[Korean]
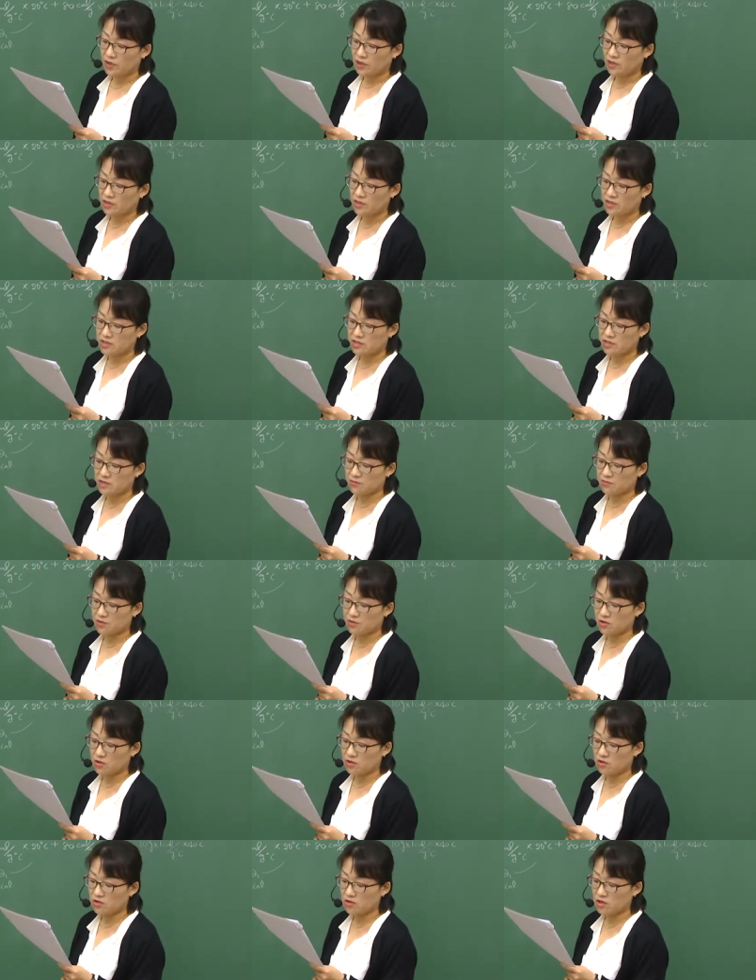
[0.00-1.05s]
그랬을 때
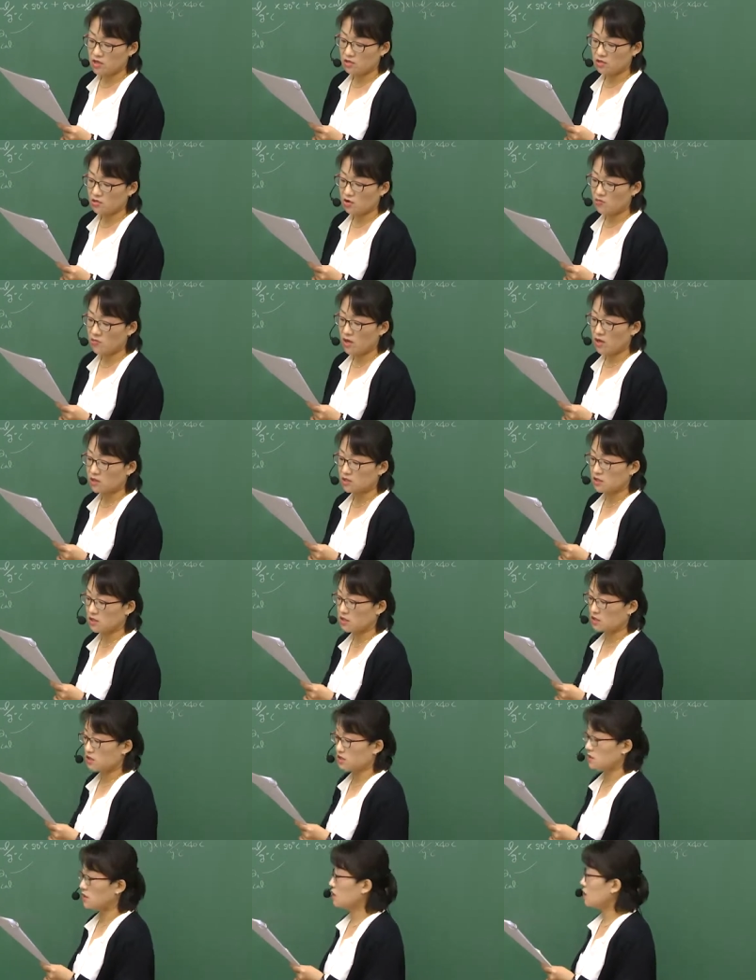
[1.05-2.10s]
필요한 열량은 얼마가
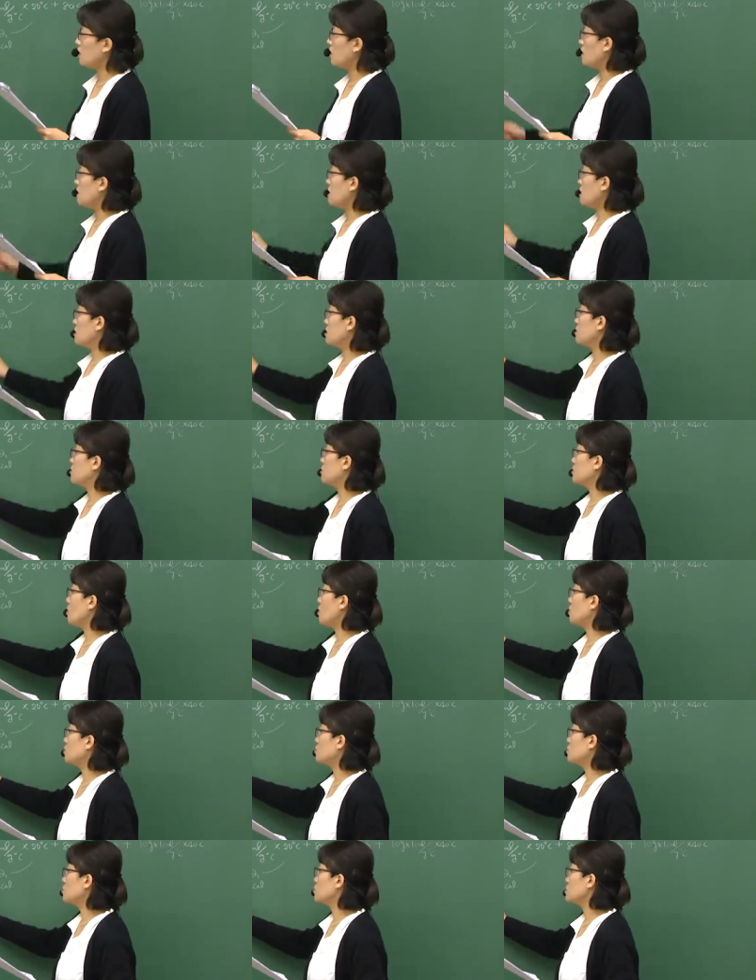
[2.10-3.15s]
되겠는가? 그러면
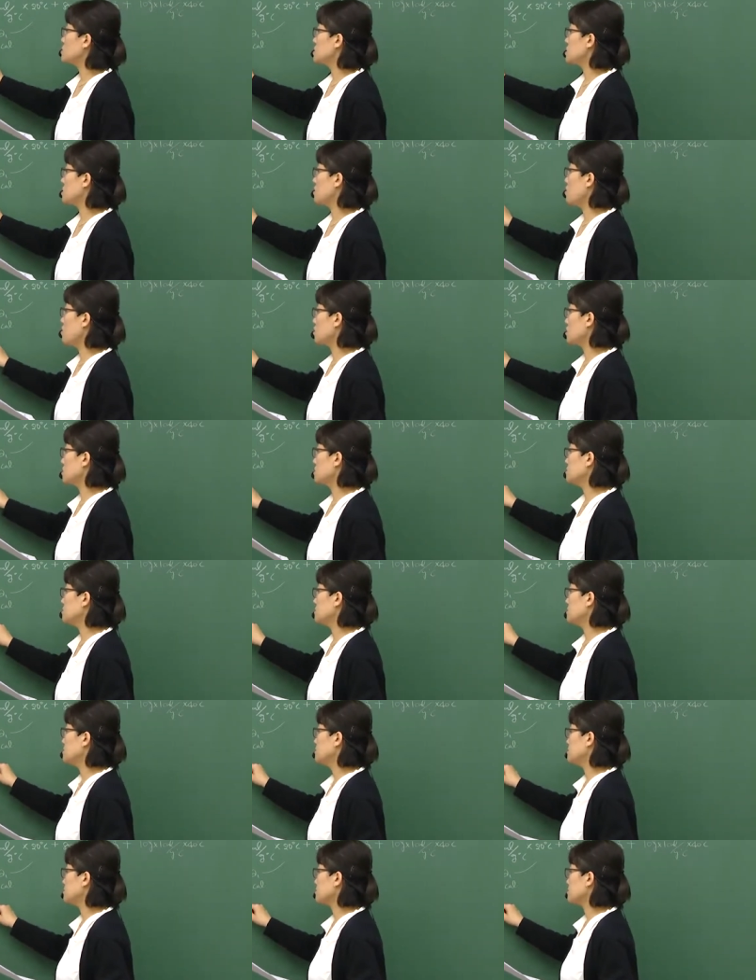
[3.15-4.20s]
0도시 얼음